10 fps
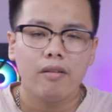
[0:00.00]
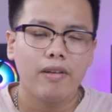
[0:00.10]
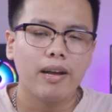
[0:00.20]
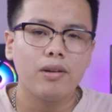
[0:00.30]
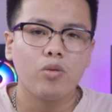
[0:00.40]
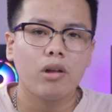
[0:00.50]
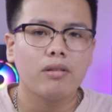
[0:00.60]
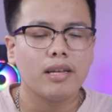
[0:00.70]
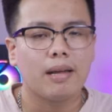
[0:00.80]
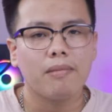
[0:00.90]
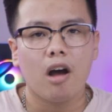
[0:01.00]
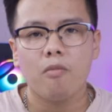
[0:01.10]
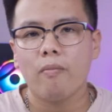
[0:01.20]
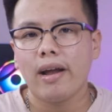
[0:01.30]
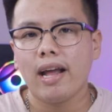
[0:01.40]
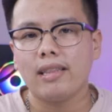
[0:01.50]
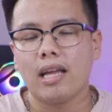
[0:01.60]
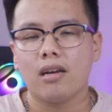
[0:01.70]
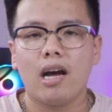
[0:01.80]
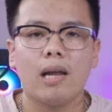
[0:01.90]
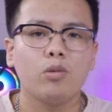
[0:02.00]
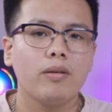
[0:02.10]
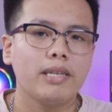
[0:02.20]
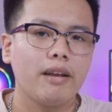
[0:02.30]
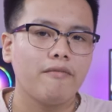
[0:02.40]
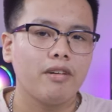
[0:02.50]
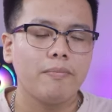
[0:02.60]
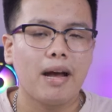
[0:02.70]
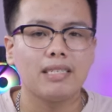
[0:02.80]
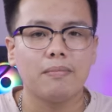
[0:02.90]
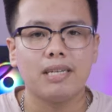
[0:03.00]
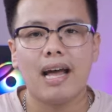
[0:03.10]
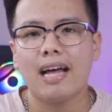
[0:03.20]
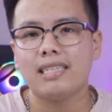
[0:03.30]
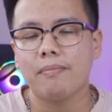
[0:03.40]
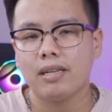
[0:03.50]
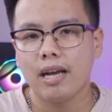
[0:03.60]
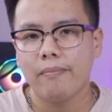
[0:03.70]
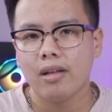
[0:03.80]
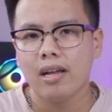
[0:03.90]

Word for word: Và anh em đừng quên có thể tham khảo mẫu máy này tại cửa hàng Lato AZ với mã giảm giá AZ300.